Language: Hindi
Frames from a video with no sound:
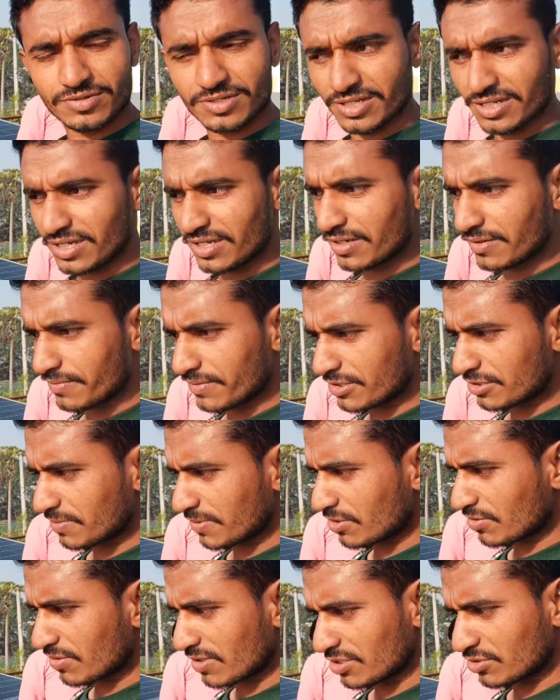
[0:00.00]
उठे हैं और अभी इस
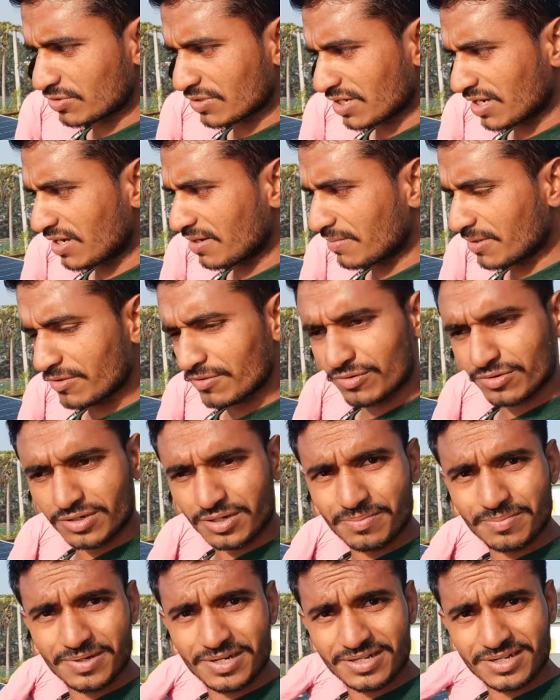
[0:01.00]
पर थोड़ा जो काम है वो
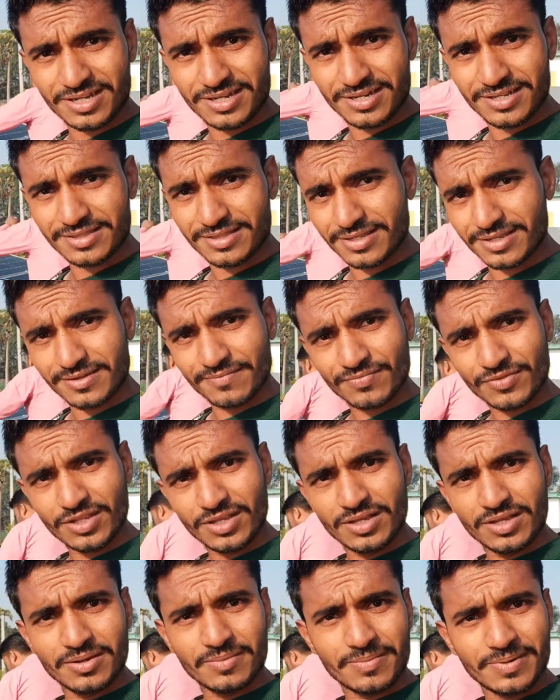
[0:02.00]
कंप्लीट कर लेते हैं
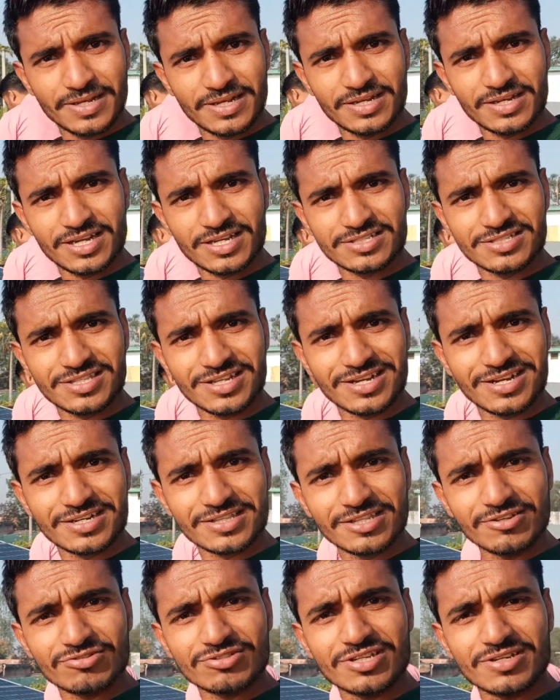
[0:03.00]
पहले नाश्ता
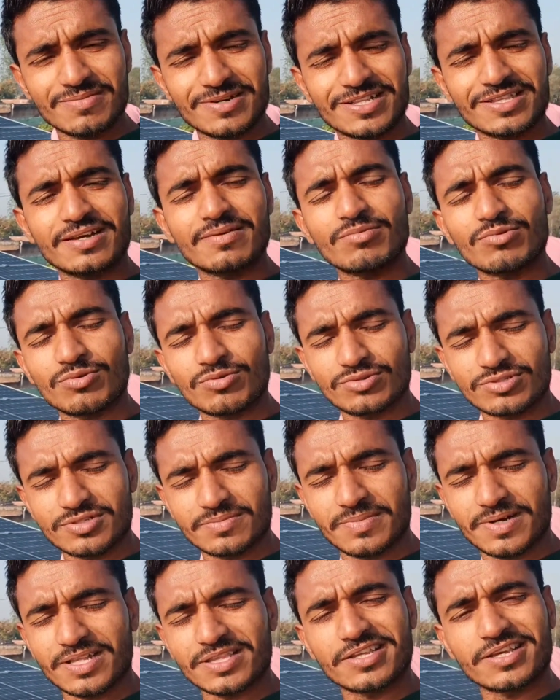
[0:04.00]
करते हैं उसके बाद आप लोगों से
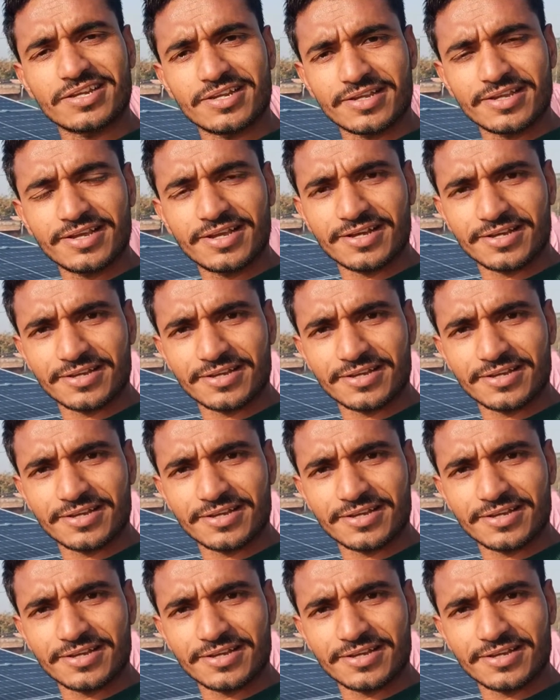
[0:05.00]
बात करेंगे